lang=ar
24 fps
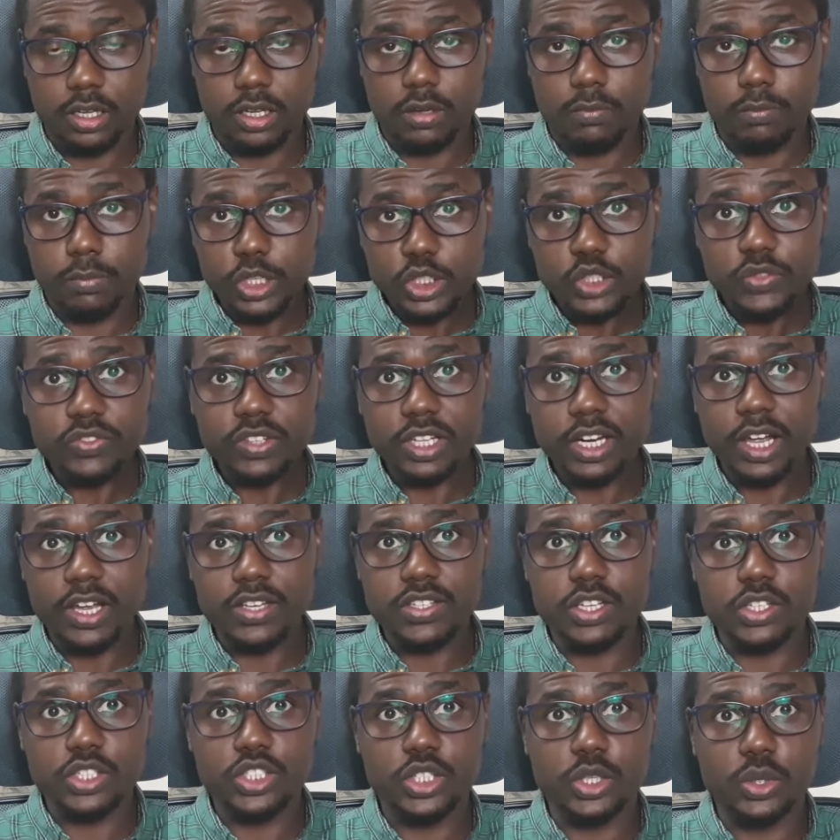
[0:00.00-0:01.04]
ما شفت
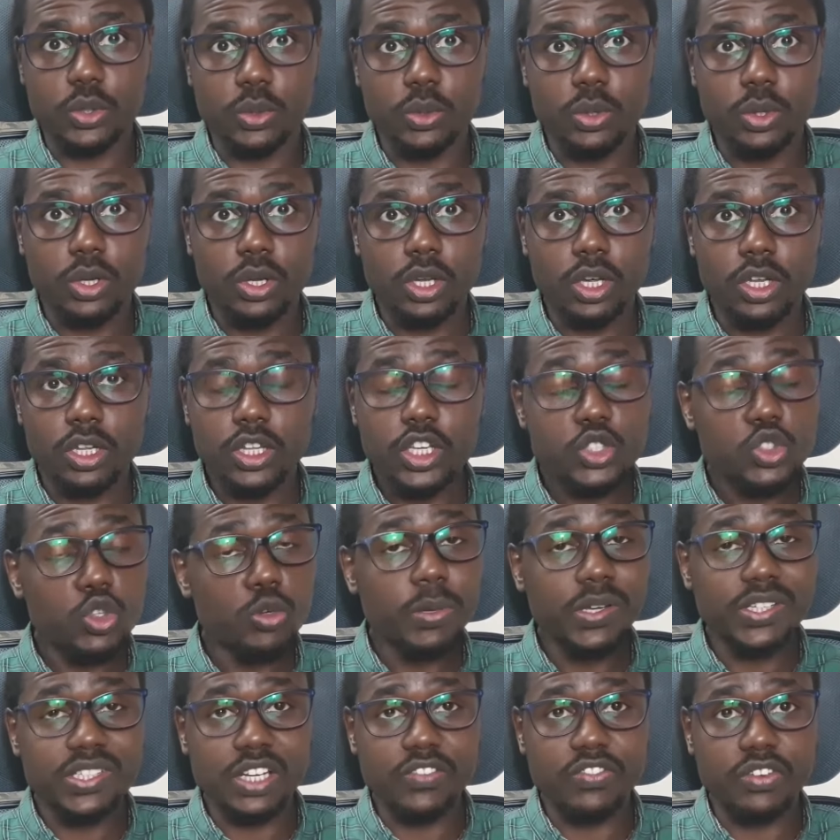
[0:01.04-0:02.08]
الحصل شنو ليش اللي
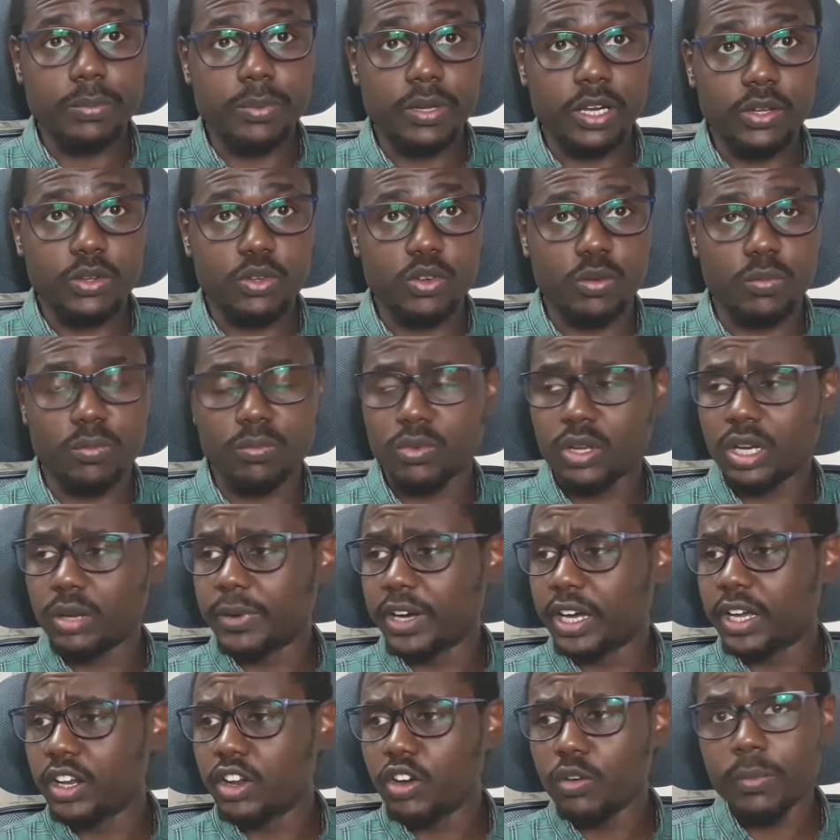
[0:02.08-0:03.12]
بيحصل في بلدكم وانا
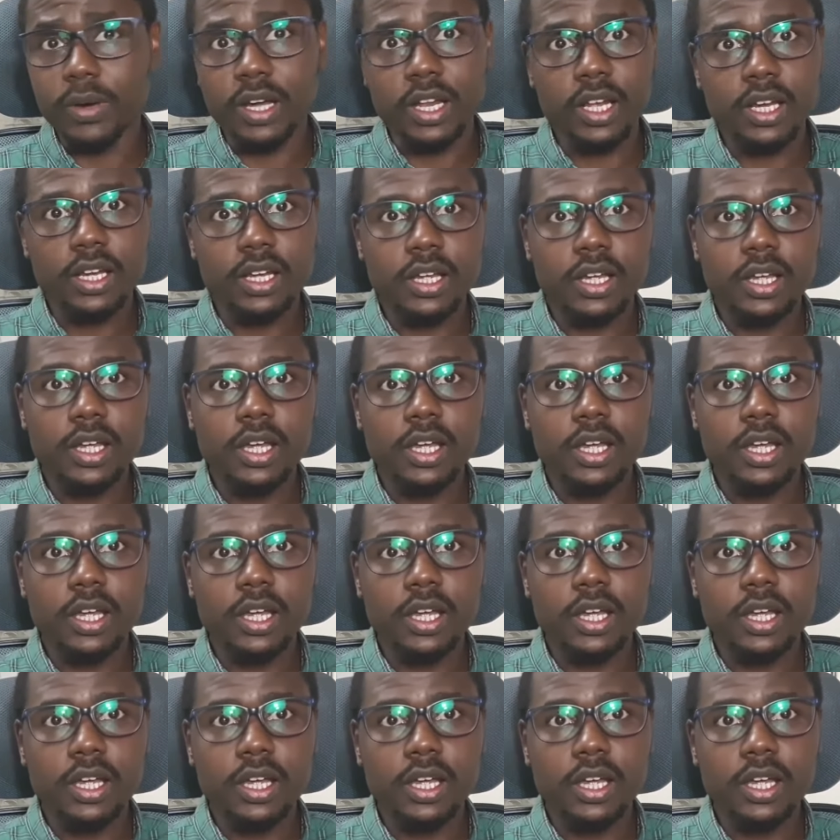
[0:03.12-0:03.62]
بعين لهم مالك